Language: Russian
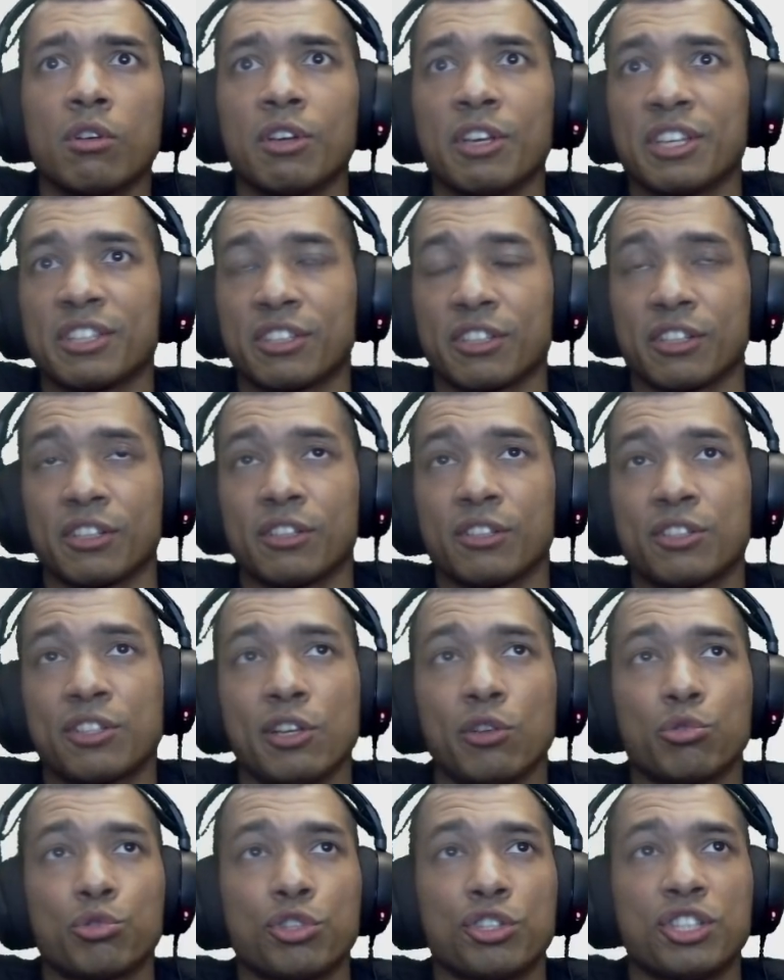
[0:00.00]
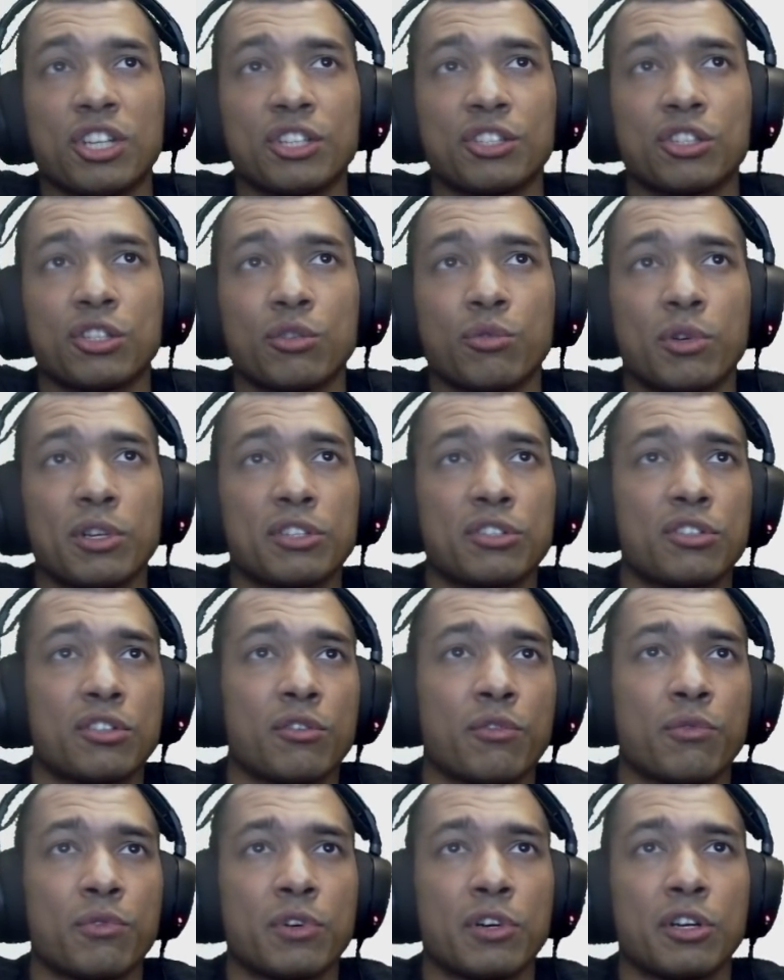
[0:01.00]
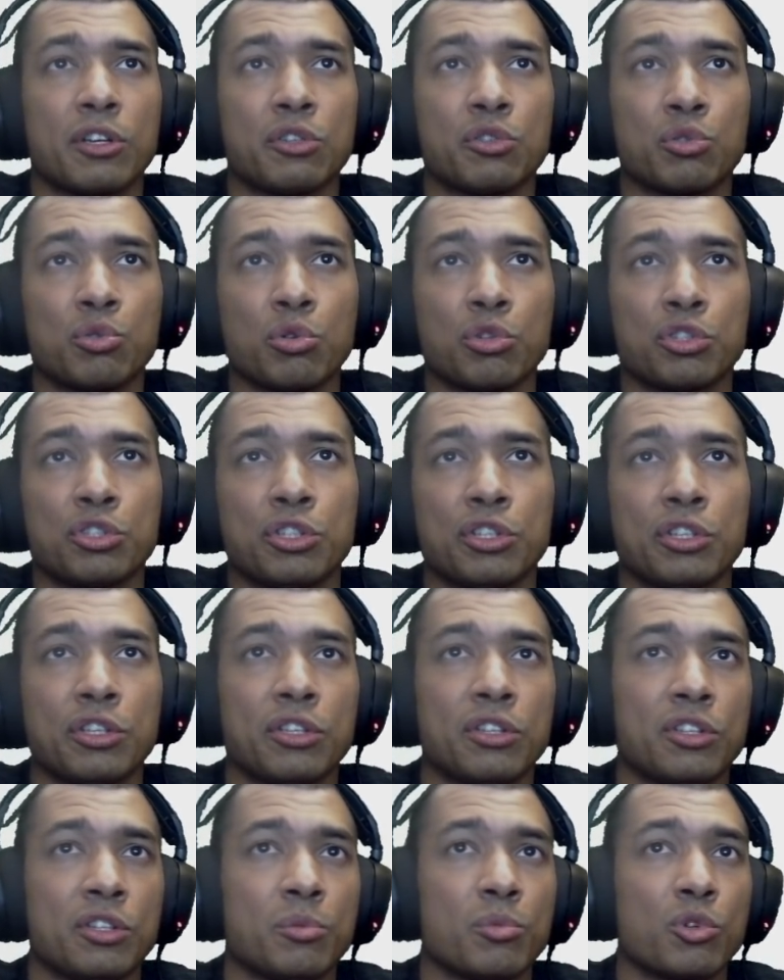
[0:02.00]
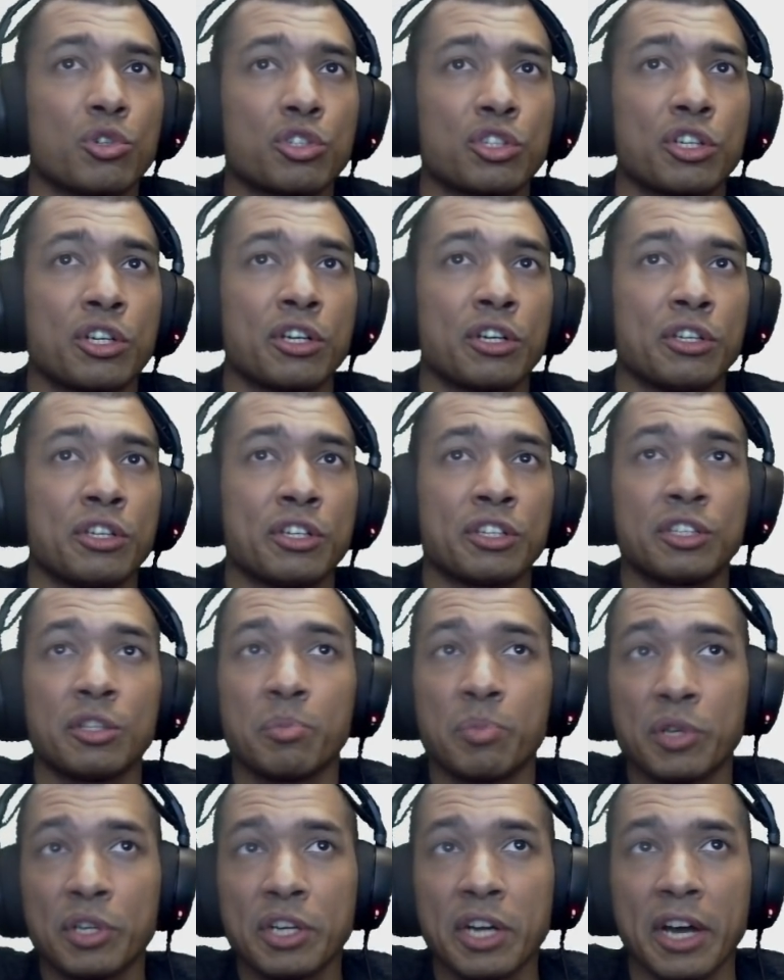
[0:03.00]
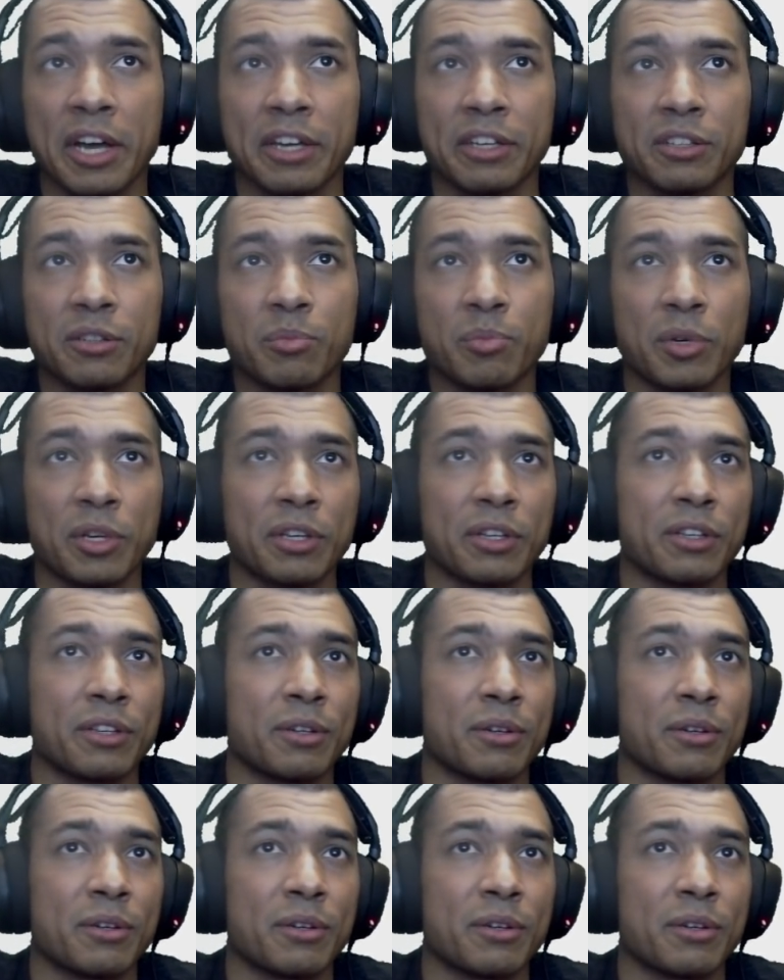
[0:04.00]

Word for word: Это э, следующая часть квеста в источнике немножко их напрягает. По...